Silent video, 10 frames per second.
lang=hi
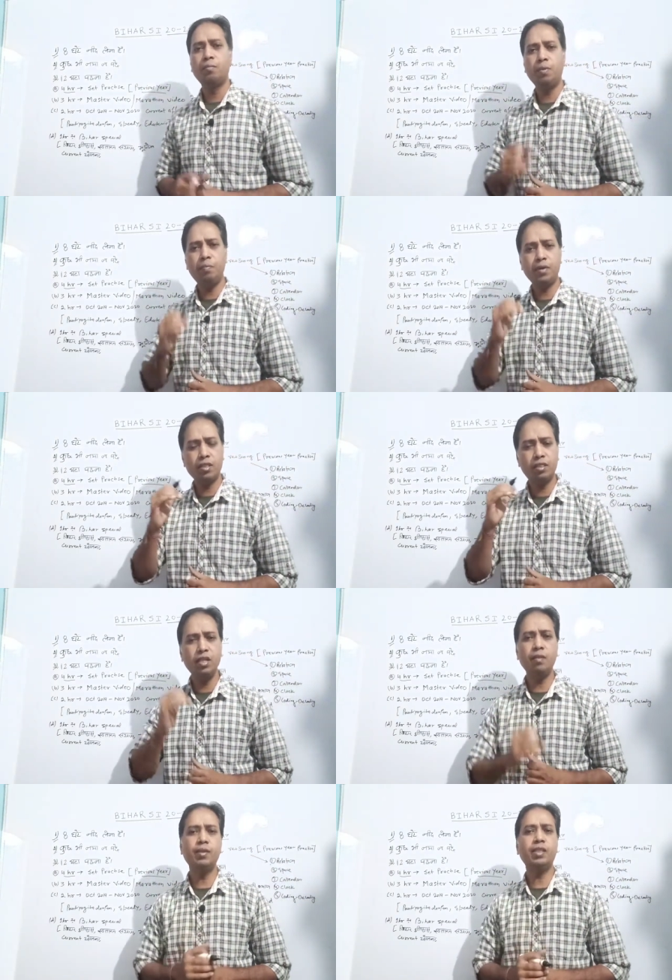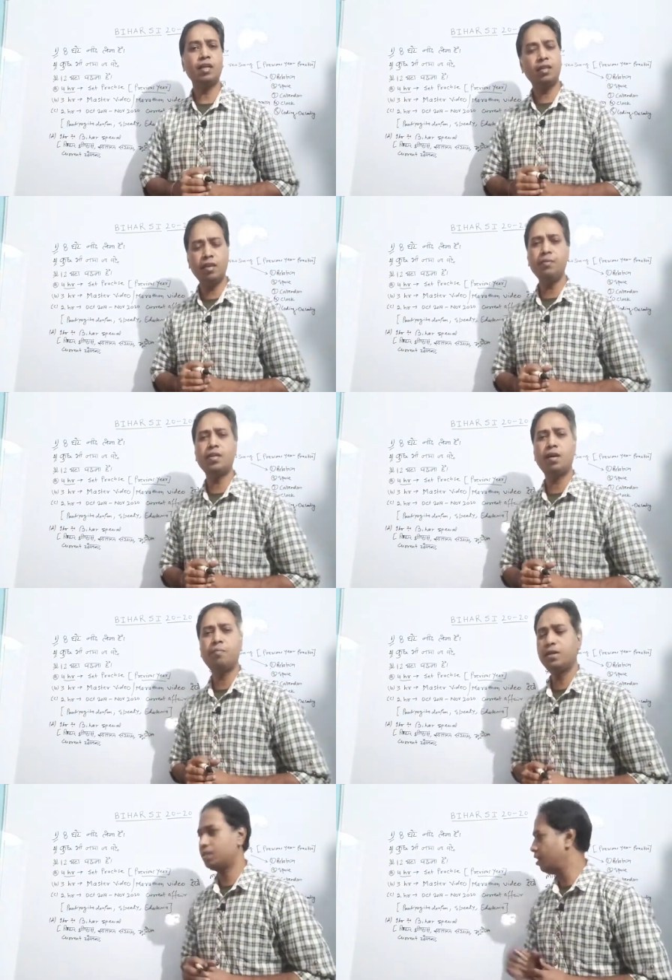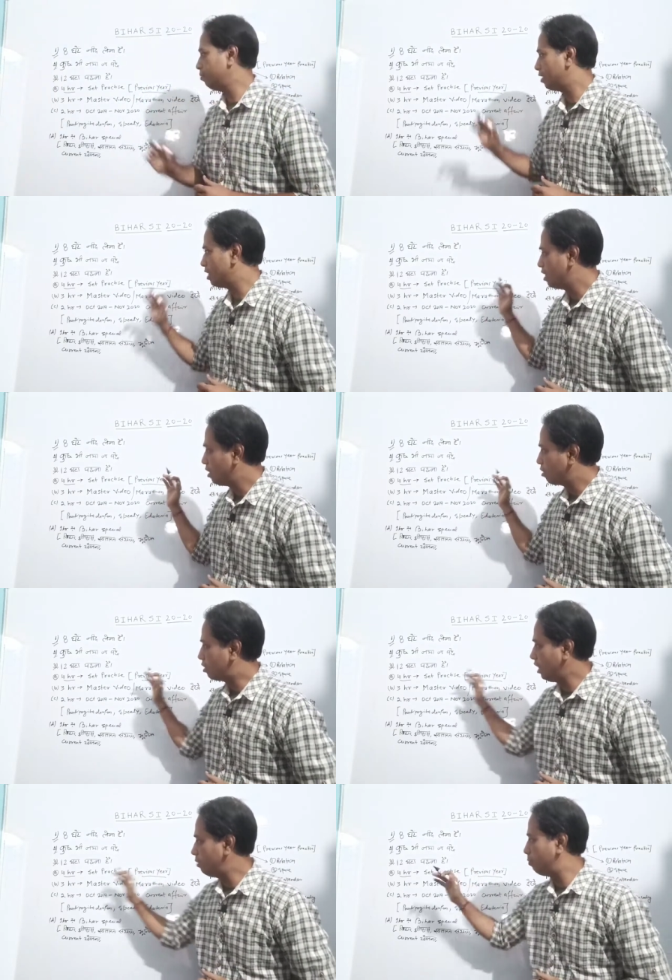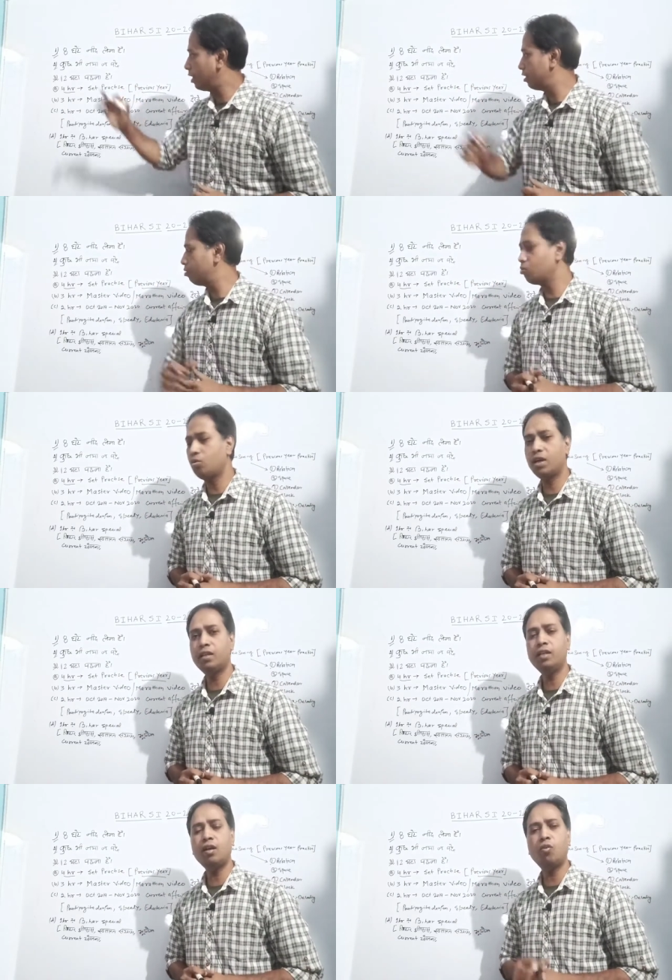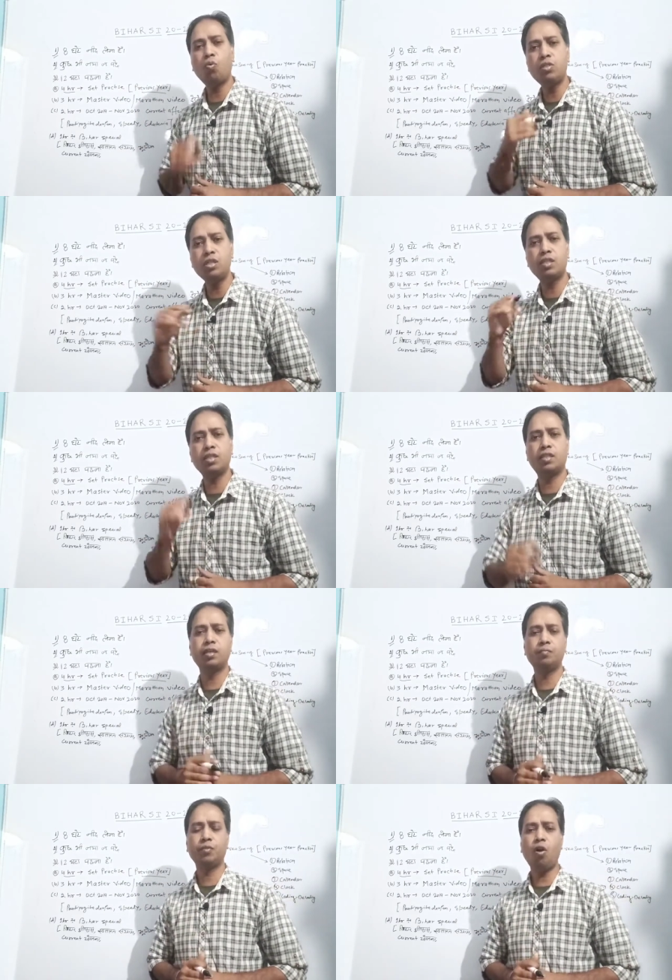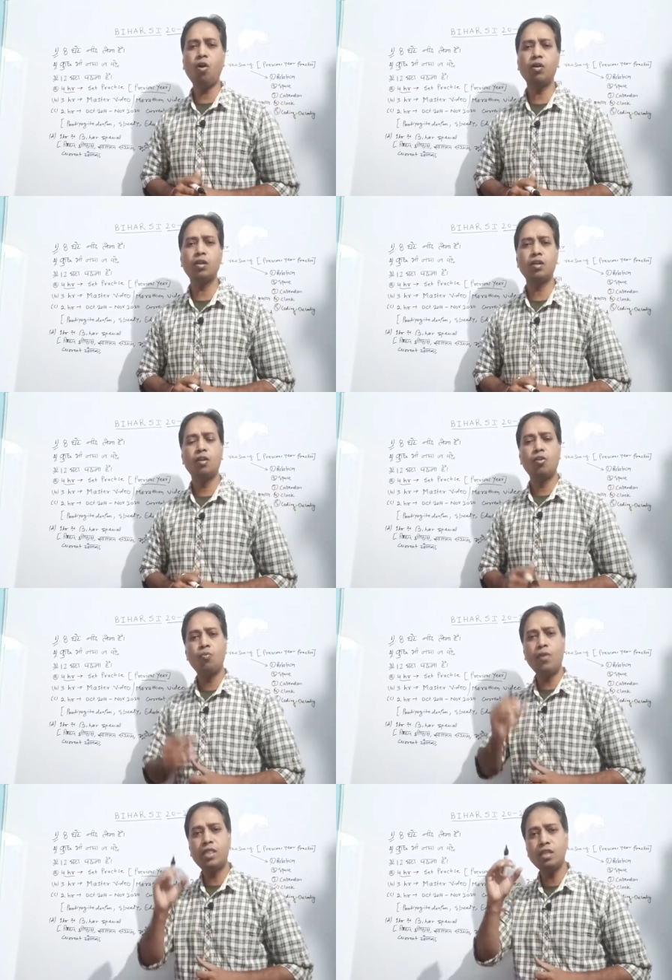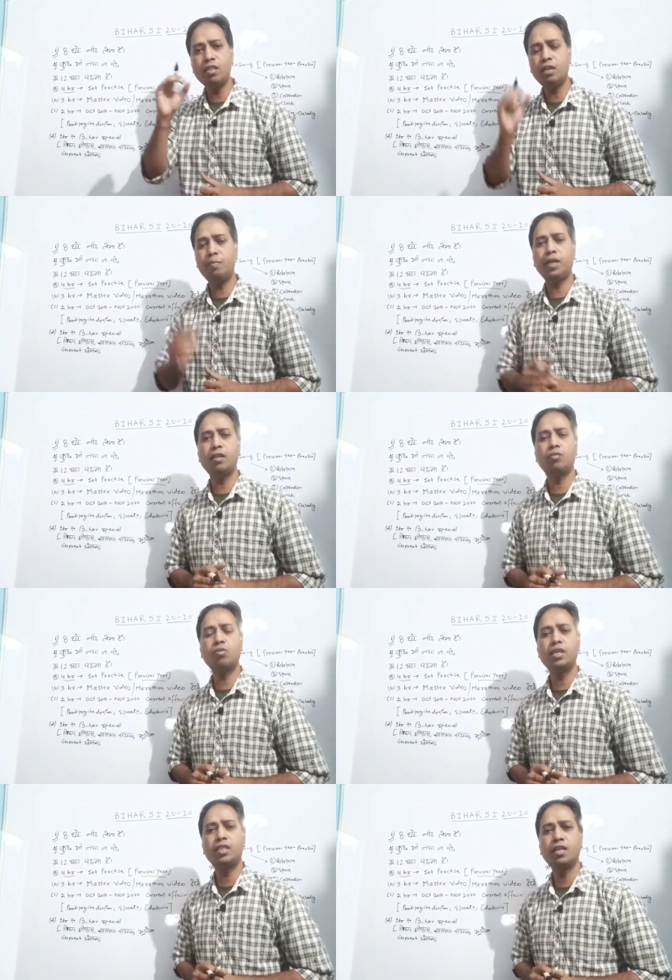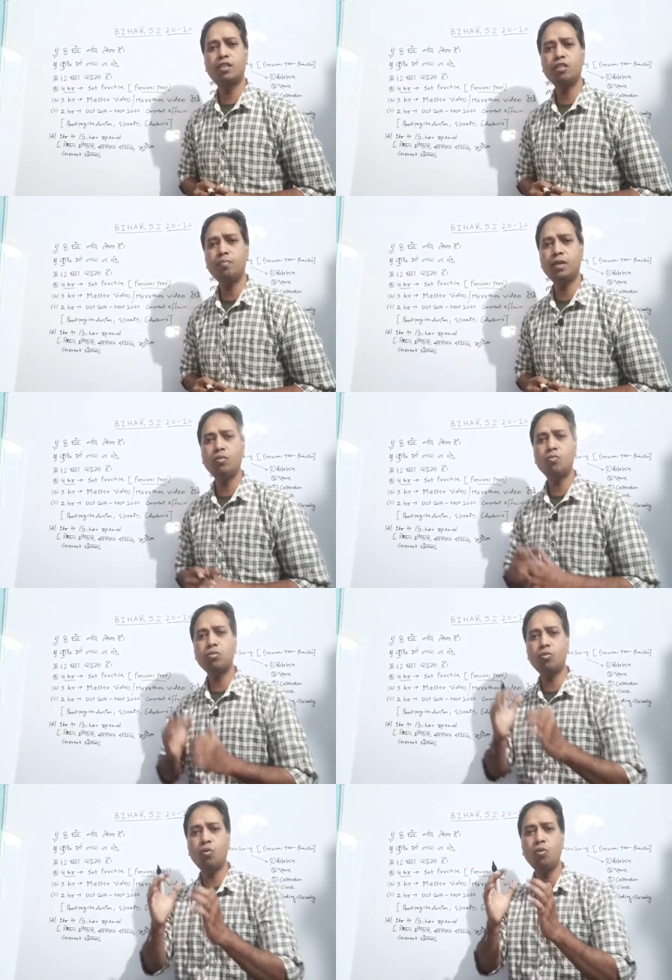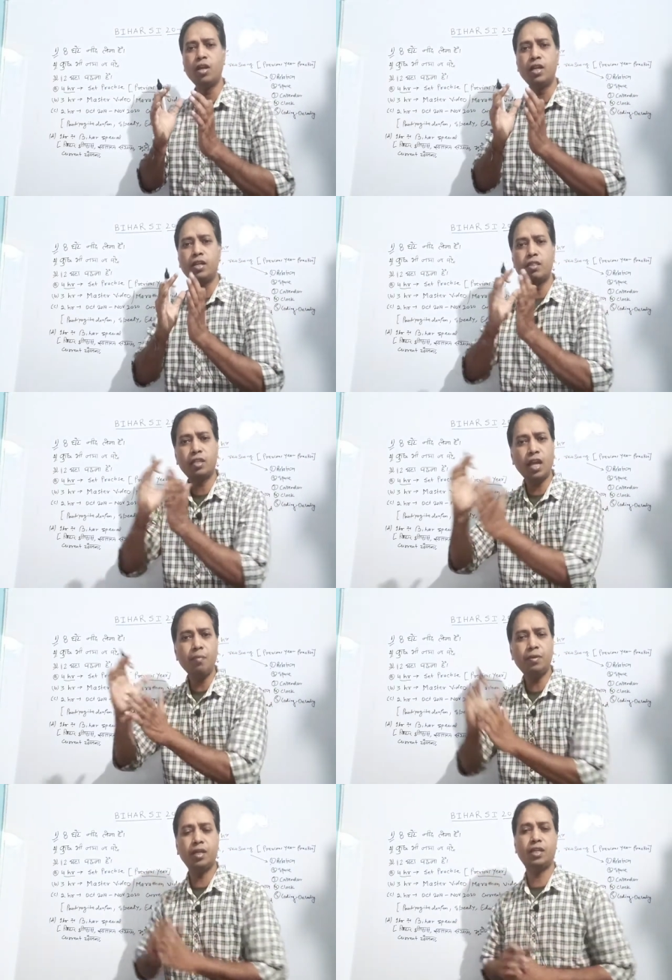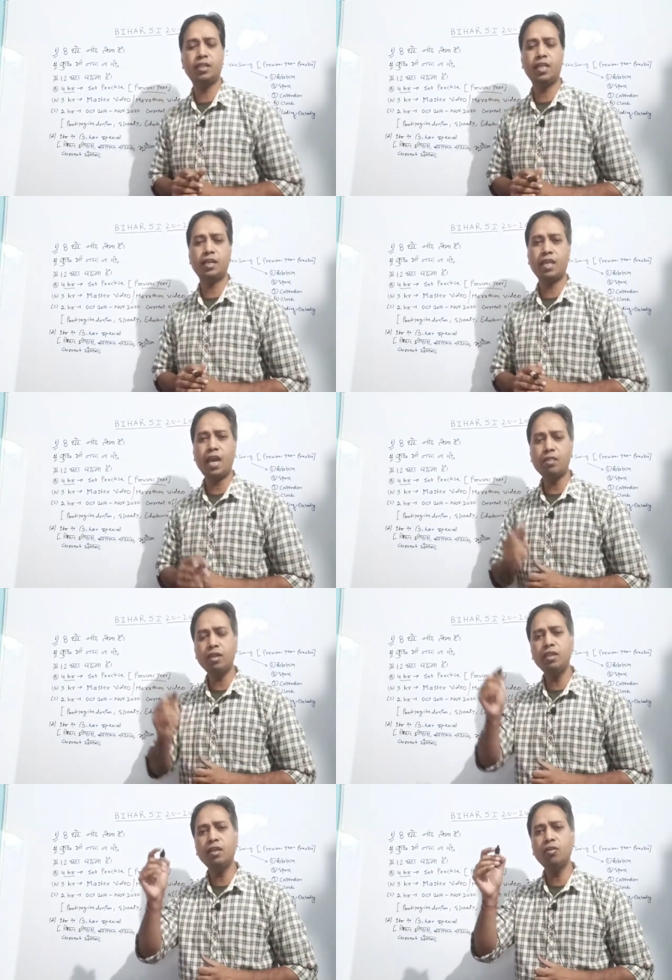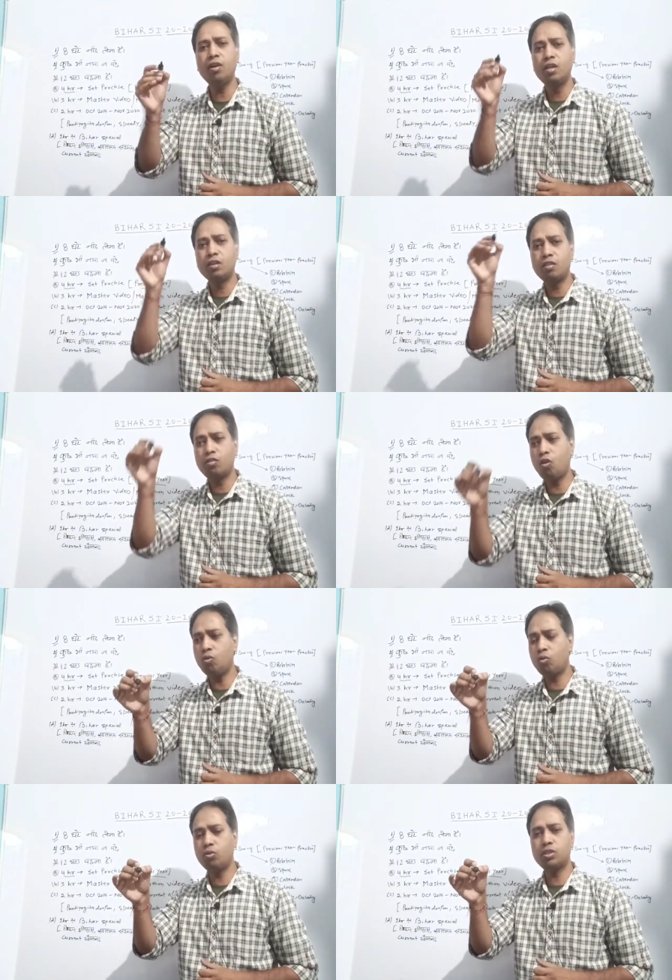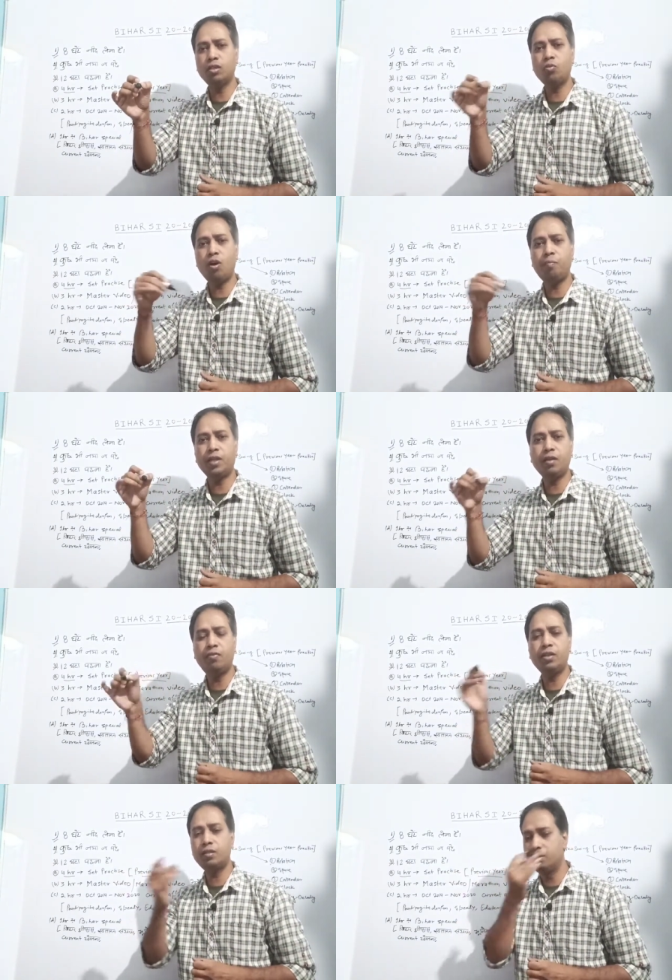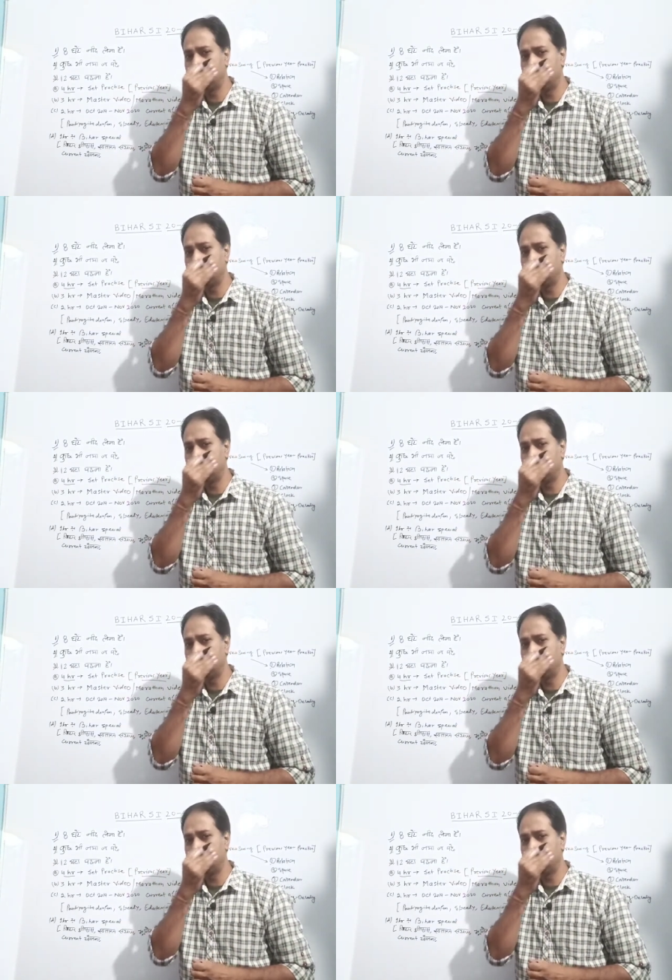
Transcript: बीपीएससी लेवल तक के भी आप एग्जाम के सेट प्रैक्टिस को करने का कोशिश कीजिए और वैसे सेट प्रैक्टिस को कीजिए जिसमें उसको डिस्क्राइब करके दिया गया ऐसा नहीं है कि सौ क्वेश्चन को आप फटाफट